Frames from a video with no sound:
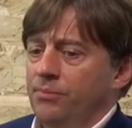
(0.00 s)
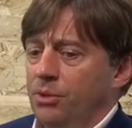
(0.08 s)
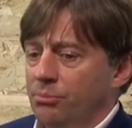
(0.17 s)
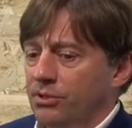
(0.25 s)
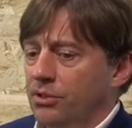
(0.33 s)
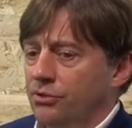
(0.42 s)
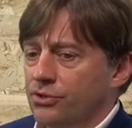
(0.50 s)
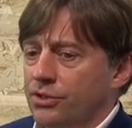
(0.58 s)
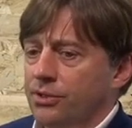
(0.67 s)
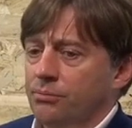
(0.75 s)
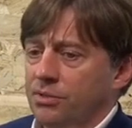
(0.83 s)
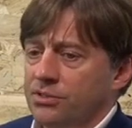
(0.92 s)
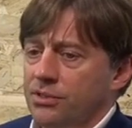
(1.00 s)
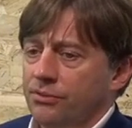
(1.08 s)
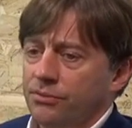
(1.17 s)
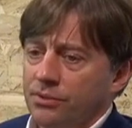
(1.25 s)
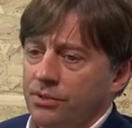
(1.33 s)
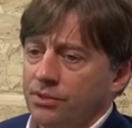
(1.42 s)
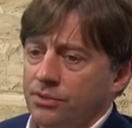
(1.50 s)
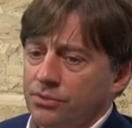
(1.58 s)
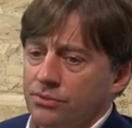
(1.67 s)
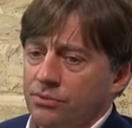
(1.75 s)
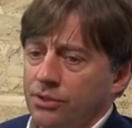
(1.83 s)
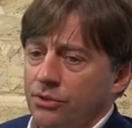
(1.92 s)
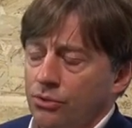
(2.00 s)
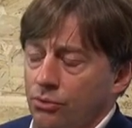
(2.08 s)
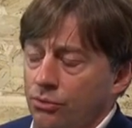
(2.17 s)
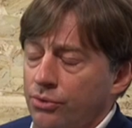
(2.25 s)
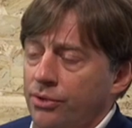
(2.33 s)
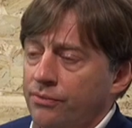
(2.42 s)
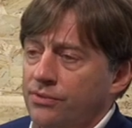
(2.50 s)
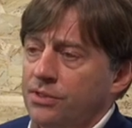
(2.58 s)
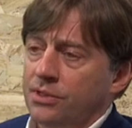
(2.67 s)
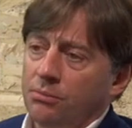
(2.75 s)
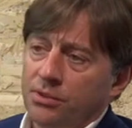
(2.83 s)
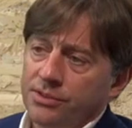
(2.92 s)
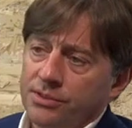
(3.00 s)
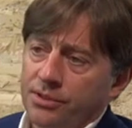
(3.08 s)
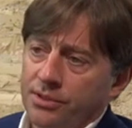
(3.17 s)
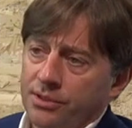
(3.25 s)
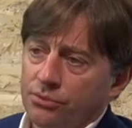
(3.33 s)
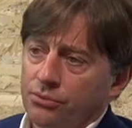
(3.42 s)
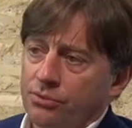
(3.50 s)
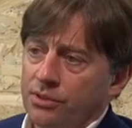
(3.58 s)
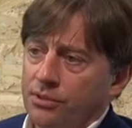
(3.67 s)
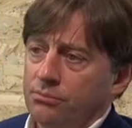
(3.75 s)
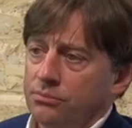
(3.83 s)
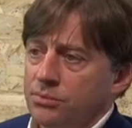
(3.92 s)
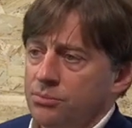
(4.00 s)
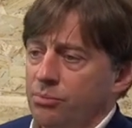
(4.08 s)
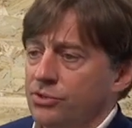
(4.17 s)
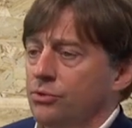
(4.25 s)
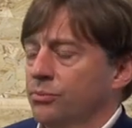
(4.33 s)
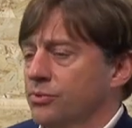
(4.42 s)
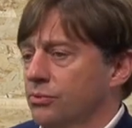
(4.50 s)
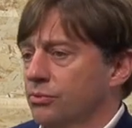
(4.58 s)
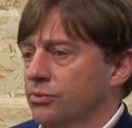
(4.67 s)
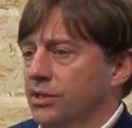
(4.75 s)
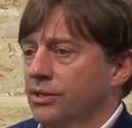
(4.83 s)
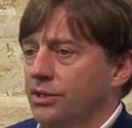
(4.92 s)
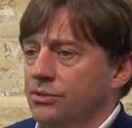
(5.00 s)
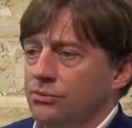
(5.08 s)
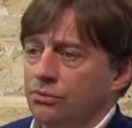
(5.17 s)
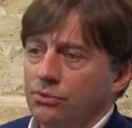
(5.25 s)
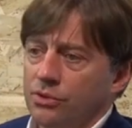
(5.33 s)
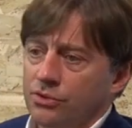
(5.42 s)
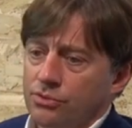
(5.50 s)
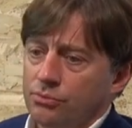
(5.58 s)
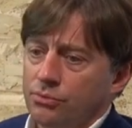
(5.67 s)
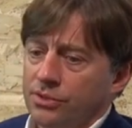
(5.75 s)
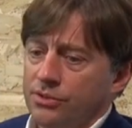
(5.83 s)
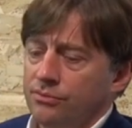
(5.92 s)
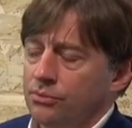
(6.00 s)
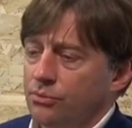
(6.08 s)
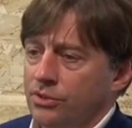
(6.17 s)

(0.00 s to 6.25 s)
и продолжаем последовательно их развивать, но и в тех областях, которые нам способствуют, содействуют нашему активному